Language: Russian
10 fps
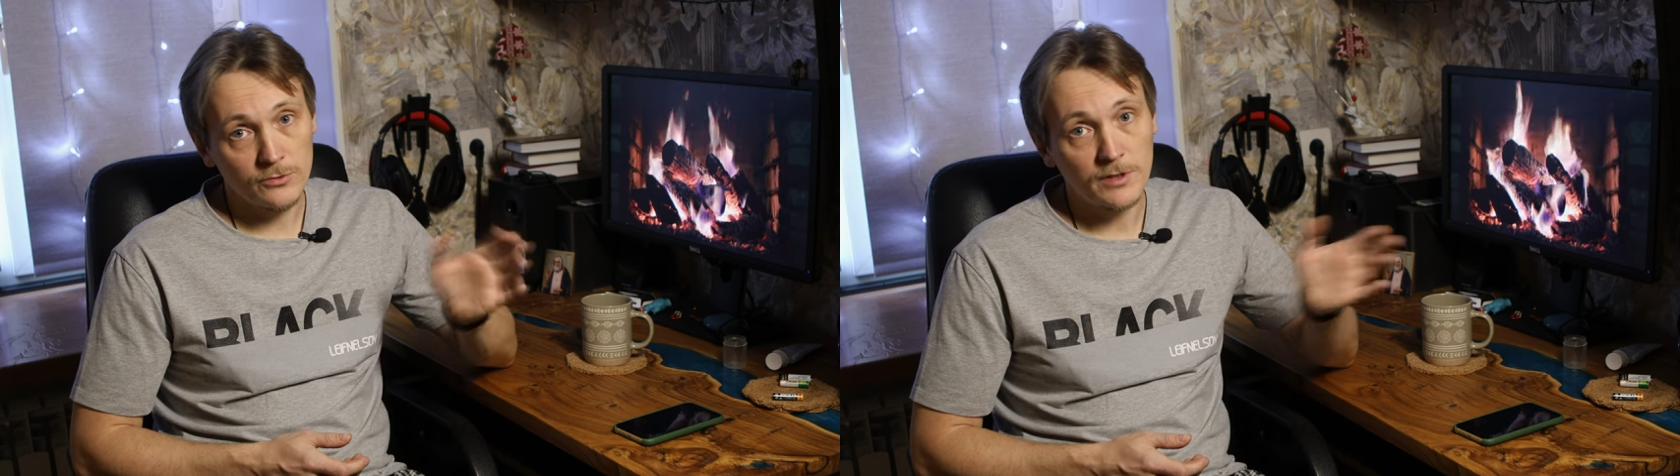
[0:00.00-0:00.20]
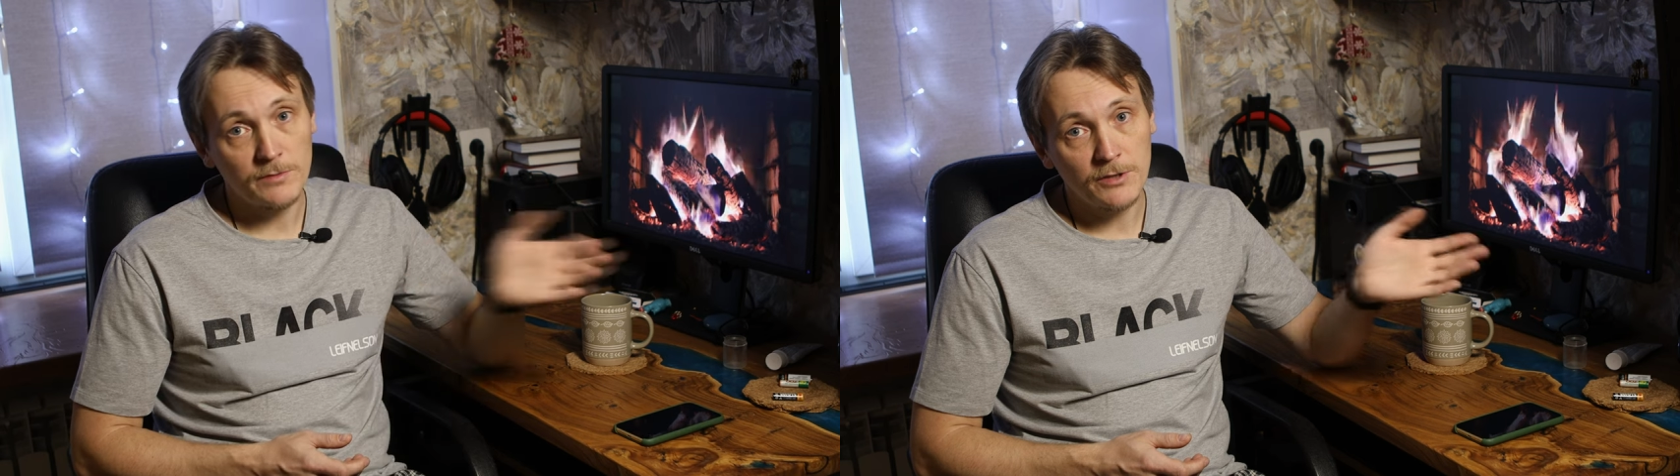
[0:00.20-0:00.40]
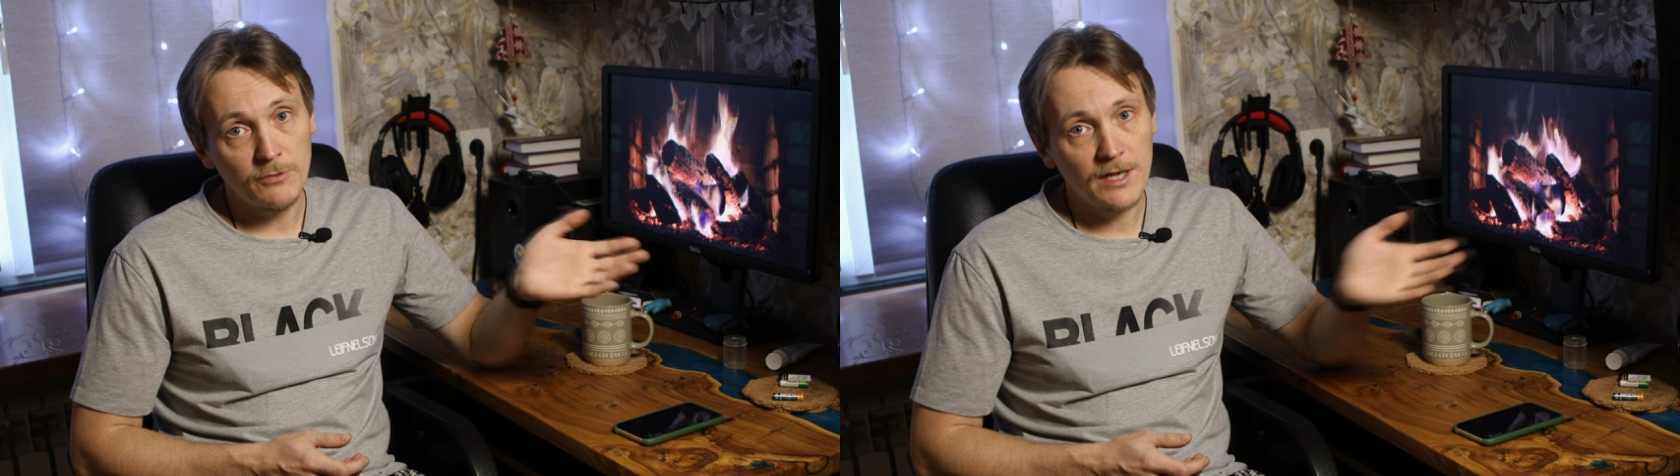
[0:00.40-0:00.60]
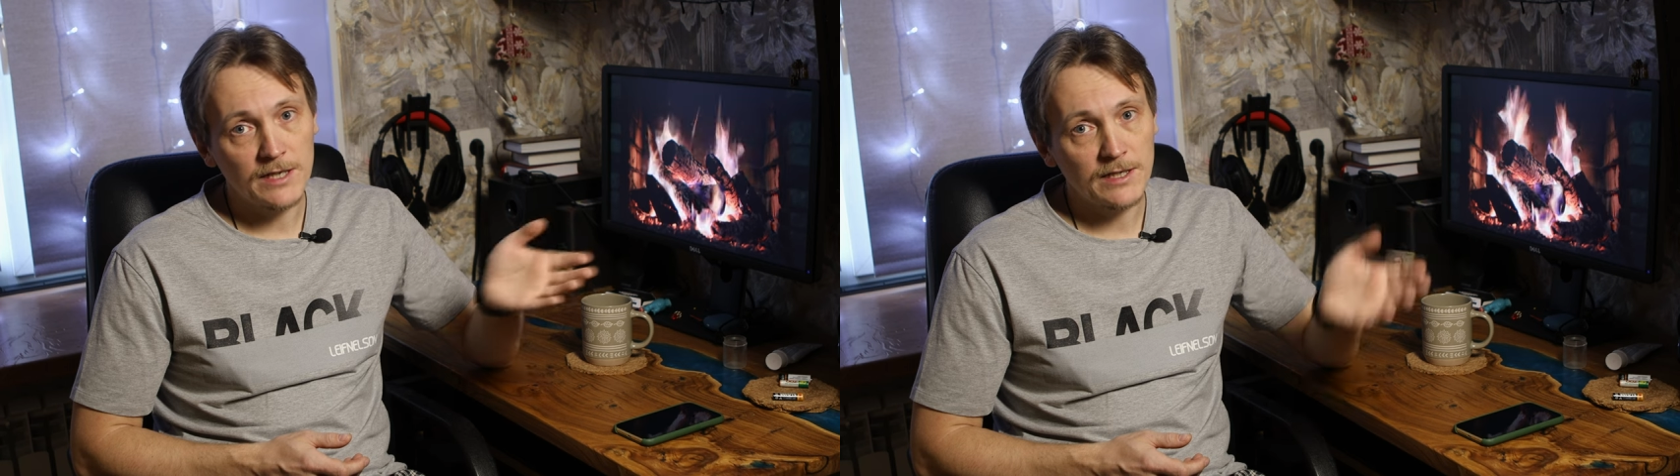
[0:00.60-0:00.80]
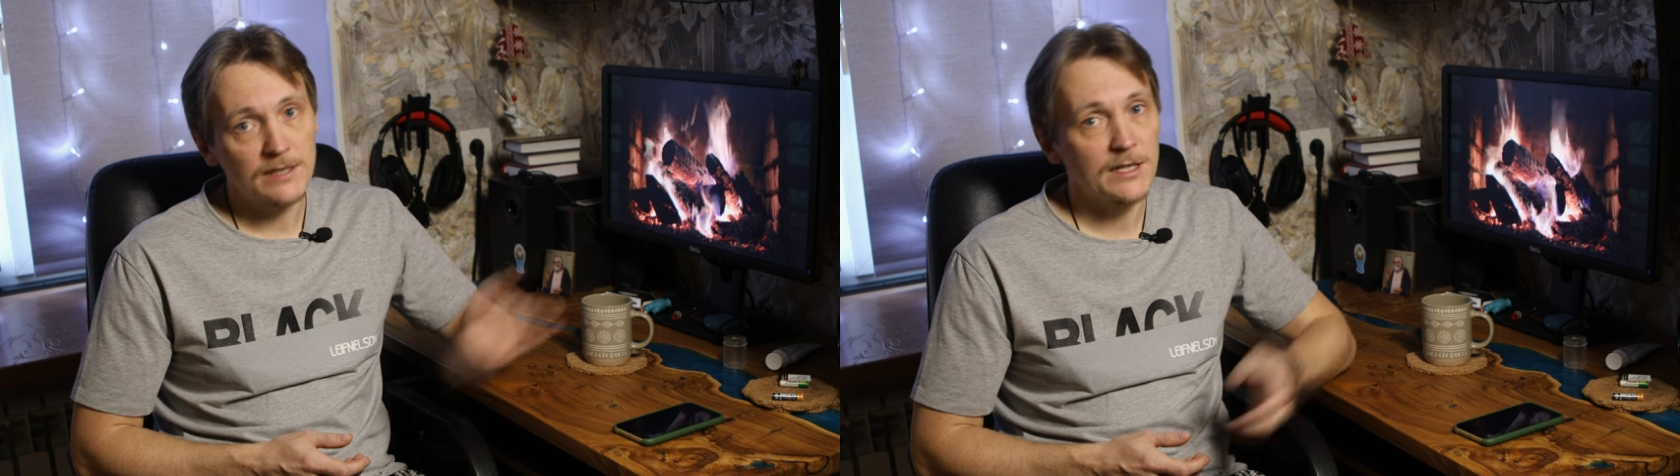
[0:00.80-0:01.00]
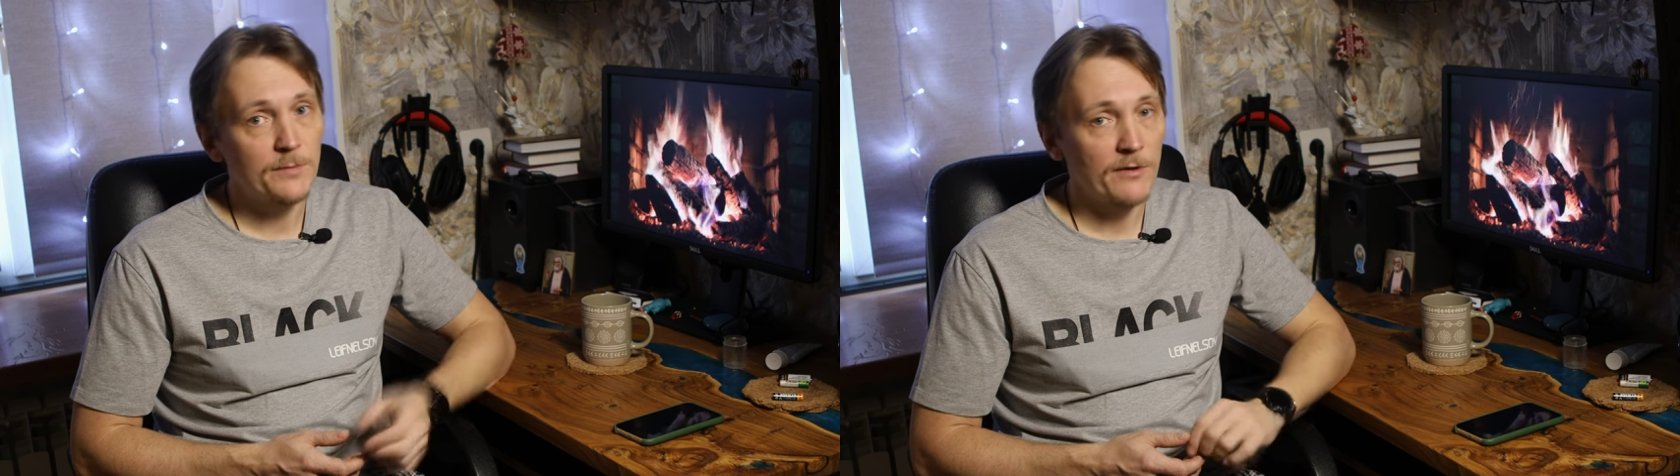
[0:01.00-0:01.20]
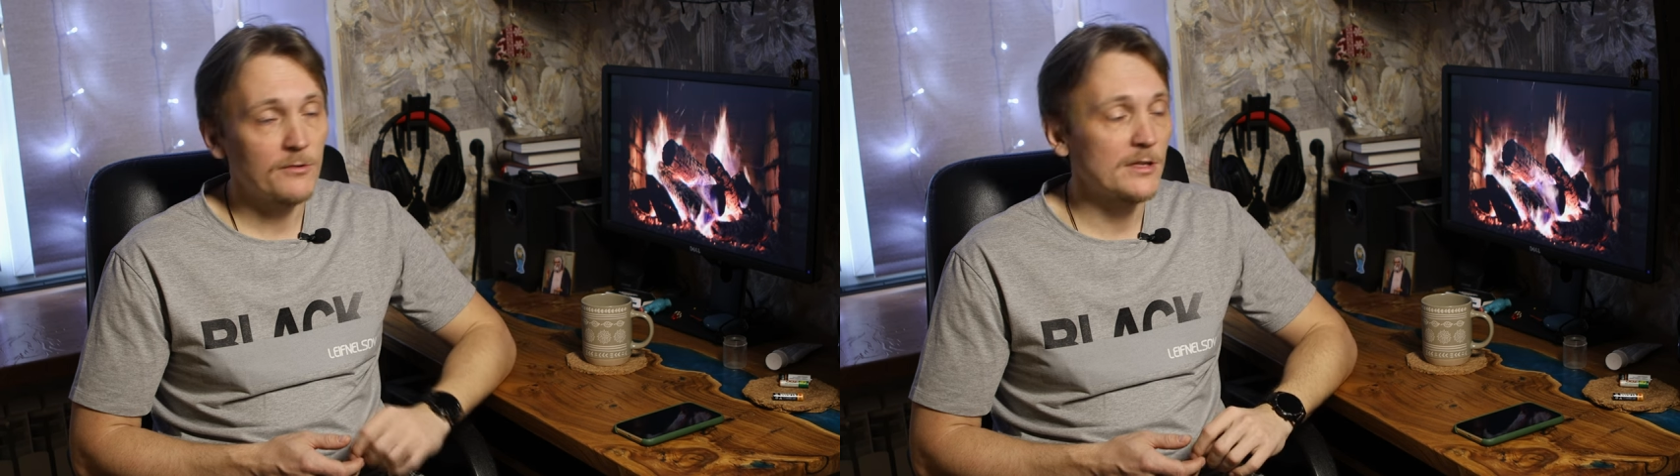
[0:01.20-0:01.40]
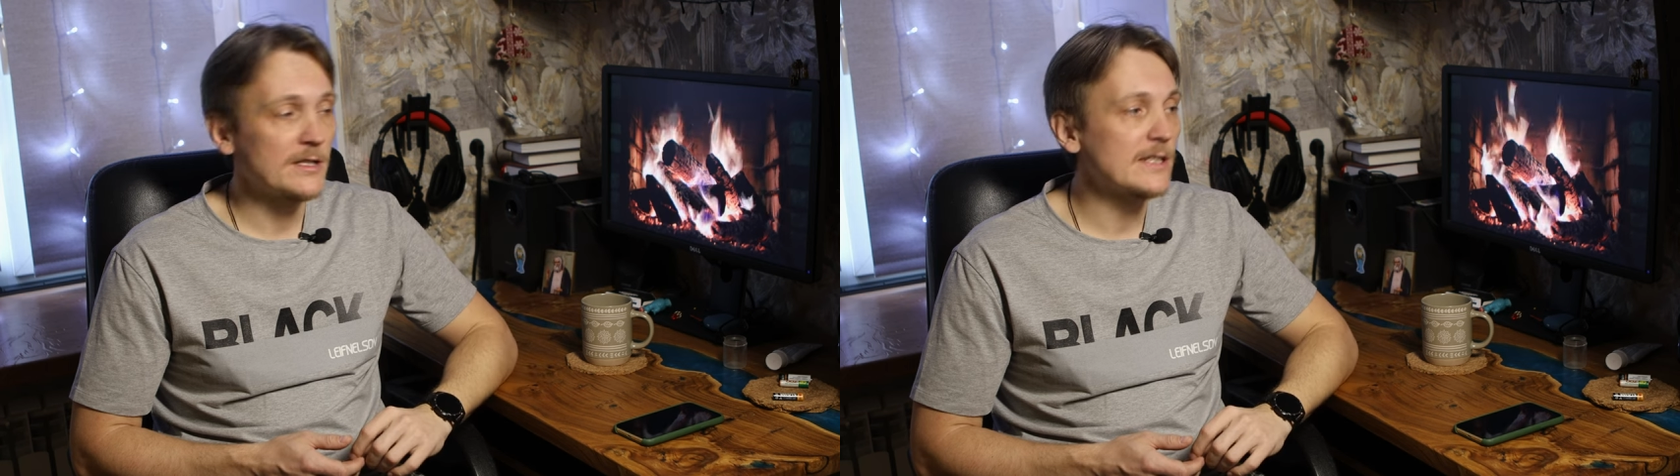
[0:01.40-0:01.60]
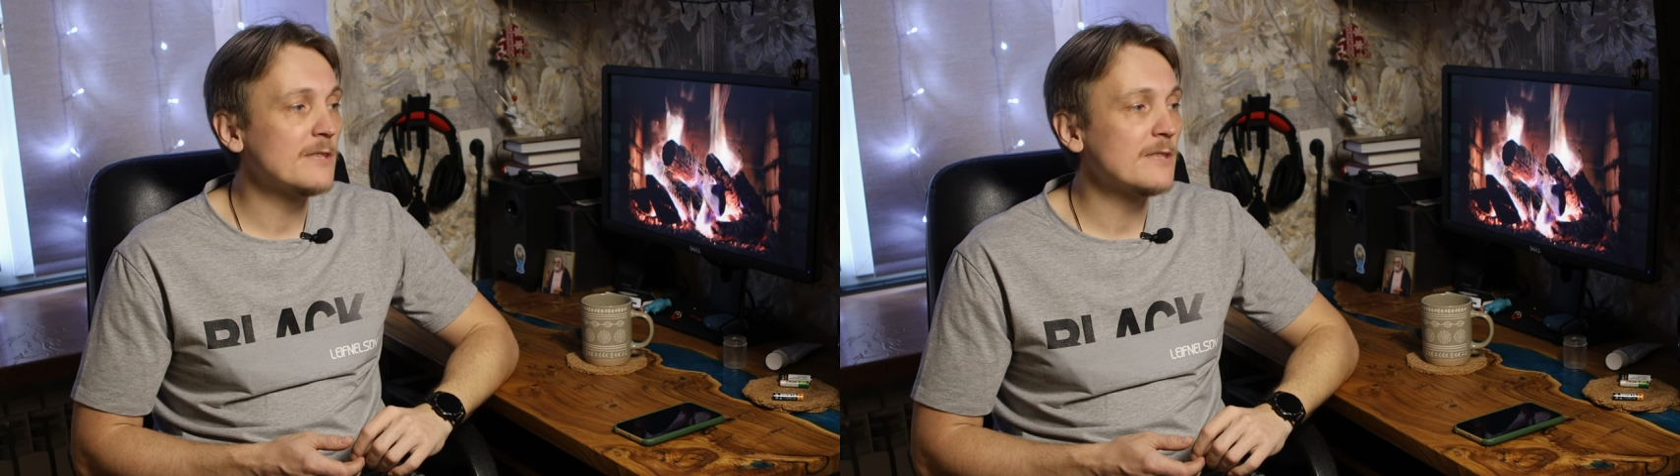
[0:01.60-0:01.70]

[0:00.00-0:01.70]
ну, как бы регулярно, когда они проводятся,